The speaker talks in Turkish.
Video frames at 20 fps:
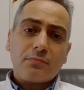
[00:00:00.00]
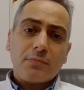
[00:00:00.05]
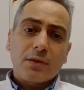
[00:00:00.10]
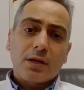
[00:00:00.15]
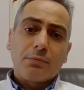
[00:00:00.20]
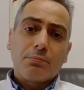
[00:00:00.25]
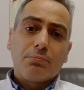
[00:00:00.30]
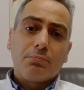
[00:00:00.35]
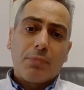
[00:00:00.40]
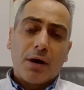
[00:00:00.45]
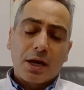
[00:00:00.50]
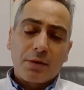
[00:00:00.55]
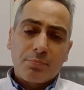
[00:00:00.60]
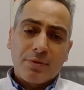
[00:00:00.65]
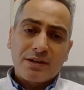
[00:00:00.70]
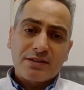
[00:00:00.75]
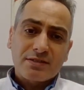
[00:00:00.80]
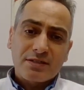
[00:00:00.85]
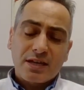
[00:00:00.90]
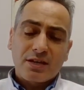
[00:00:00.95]

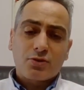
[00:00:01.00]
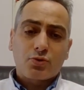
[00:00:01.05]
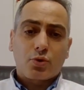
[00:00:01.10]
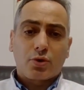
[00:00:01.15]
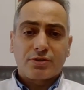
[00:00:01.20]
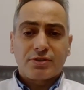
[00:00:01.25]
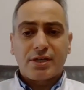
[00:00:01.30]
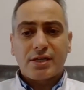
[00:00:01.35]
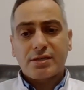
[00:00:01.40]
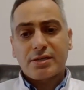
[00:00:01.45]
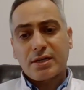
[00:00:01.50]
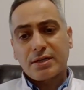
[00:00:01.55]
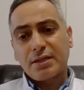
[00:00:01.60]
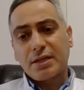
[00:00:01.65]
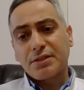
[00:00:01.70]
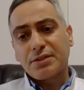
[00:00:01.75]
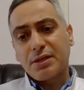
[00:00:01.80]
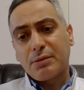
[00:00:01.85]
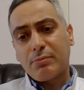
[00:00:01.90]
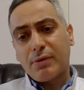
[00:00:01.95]
bypass'tan sonra
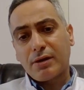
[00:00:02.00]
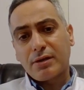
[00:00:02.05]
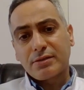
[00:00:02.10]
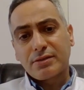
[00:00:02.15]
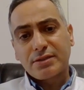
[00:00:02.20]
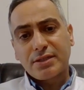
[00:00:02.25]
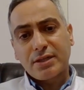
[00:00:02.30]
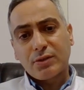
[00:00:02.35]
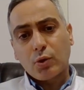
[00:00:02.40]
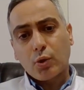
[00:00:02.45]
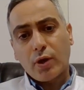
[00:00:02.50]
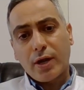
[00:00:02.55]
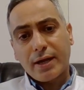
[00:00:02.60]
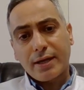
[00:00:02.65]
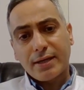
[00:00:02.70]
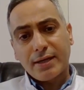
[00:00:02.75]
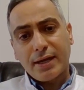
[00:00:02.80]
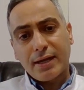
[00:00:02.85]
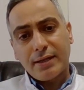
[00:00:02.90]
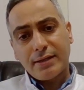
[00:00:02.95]
tekrardan damarla tıkalı
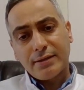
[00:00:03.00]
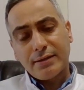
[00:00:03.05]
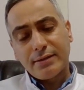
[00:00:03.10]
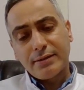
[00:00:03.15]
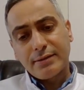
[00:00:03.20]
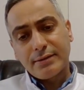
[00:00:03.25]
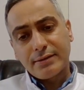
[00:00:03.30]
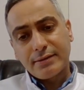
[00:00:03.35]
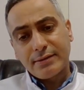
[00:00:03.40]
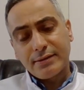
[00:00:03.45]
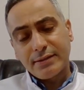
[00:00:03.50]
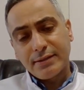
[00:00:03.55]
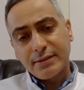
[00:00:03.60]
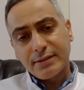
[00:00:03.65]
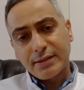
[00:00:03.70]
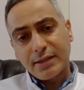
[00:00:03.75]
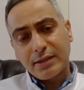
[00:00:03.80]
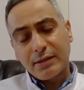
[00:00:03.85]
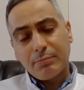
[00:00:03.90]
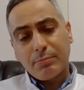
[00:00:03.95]
olarak
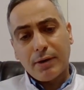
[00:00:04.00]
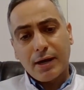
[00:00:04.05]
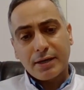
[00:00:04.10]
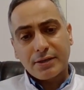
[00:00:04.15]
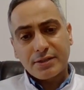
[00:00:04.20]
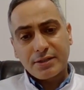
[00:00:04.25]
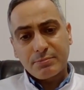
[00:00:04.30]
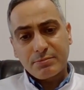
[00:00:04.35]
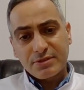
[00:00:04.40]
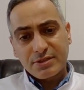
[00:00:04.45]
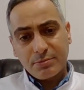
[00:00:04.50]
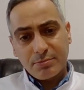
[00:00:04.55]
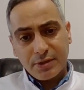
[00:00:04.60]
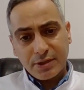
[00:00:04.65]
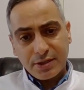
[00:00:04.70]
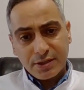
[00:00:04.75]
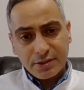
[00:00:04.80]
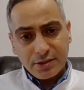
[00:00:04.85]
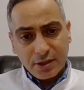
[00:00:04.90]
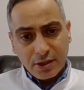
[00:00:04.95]
geldiğinde de baktığımızda
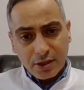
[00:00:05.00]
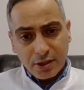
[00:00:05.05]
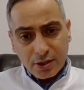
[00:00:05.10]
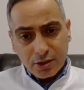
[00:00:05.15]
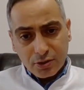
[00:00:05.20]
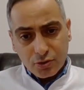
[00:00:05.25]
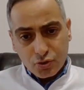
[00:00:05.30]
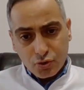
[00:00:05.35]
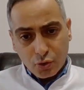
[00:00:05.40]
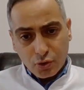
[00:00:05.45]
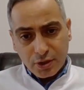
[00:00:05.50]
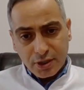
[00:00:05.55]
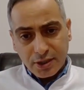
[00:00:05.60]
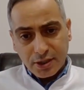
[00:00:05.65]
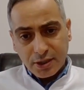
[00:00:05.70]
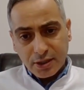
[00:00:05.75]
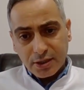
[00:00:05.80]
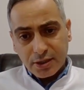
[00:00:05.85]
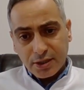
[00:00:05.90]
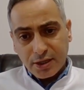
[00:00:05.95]
bakın çok
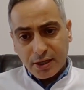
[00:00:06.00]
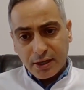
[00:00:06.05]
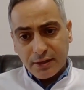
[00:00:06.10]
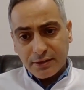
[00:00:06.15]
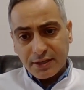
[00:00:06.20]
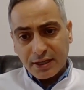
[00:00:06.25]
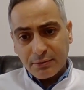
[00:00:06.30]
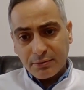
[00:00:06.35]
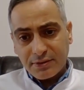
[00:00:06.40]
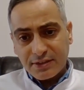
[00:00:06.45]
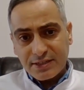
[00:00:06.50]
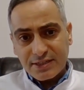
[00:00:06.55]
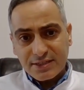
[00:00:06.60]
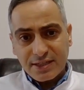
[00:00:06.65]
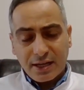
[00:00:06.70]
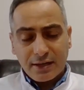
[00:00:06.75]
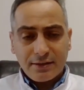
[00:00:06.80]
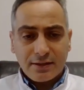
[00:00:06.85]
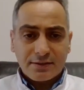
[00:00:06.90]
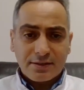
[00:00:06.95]
iyi kaliteli bir
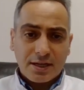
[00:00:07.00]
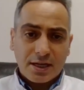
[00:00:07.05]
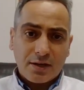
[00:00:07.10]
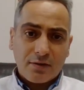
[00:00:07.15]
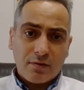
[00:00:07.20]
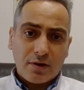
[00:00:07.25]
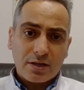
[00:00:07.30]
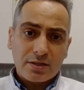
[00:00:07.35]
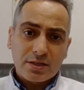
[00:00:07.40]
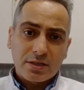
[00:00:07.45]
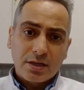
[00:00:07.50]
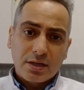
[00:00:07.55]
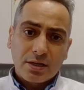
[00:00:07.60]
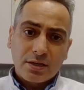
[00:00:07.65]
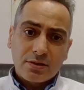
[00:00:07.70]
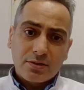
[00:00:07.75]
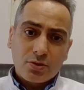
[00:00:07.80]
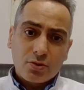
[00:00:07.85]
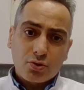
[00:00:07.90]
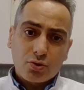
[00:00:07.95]
distal yatak var.
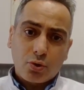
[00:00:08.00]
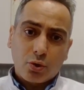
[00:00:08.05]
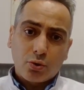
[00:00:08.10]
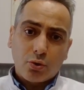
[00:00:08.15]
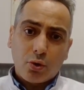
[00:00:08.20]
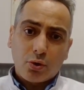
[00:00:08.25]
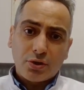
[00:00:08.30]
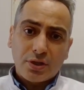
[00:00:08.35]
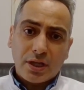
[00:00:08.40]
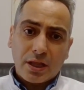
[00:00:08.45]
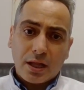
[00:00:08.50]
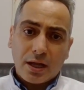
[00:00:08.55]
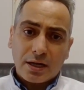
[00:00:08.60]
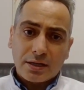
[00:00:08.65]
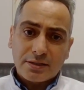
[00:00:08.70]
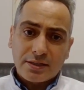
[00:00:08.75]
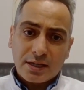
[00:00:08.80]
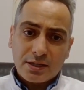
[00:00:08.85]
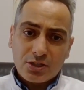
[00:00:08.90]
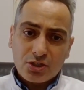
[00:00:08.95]
Sol ön yanan
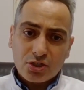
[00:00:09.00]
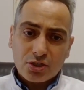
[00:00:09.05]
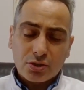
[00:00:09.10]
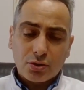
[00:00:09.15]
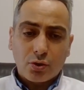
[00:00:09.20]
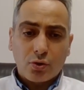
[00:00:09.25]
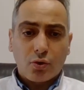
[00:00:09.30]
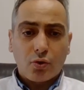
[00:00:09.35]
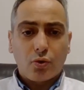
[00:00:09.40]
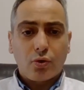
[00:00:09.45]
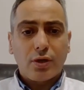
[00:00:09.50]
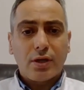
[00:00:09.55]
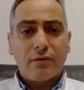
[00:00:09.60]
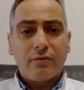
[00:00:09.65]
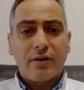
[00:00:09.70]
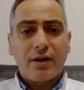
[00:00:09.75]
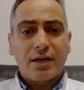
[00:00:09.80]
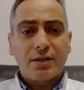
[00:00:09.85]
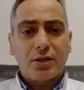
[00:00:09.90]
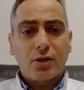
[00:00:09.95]
arter içinde öyle
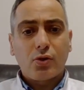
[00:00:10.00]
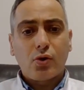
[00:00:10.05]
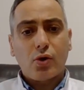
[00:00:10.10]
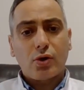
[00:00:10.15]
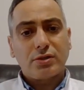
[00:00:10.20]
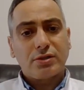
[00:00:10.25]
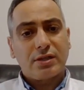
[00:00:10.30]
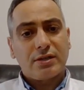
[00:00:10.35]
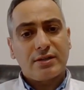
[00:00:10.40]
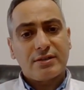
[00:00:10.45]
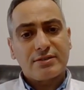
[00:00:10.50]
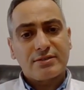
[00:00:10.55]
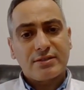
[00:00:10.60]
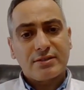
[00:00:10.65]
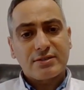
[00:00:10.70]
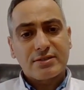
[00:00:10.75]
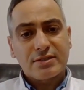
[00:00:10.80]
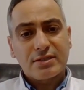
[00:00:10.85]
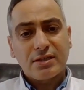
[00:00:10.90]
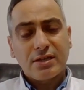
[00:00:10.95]
ve ana koroner
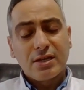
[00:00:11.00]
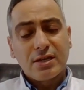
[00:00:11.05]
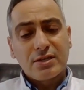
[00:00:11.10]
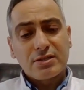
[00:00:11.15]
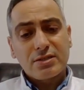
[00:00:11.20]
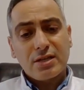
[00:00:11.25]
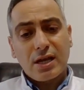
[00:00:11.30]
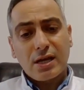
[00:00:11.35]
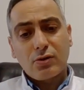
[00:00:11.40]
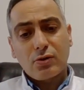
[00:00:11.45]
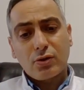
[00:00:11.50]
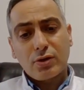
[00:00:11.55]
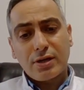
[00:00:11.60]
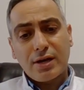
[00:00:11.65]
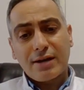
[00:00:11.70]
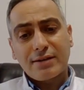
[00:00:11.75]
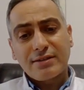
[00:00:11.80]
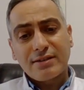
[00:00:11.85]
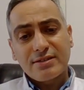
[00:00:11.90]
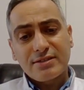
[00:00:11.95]
hastası. Sağ
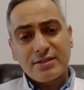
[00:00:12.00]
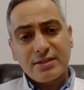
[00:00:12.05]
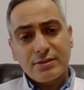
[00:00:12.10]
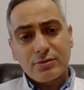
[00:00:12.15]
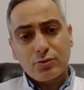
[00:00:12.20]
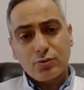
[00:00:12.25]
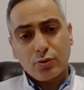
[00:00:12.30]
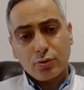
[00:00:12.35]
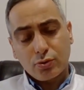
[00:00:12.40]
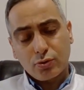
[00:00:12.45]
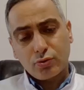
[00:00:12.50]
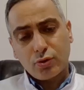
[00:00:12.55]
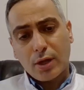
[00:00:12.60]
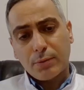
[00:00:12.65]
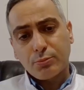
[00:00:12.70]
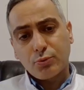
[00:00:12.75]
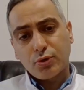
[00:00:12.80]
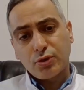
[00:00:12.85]
koronerde CTO tam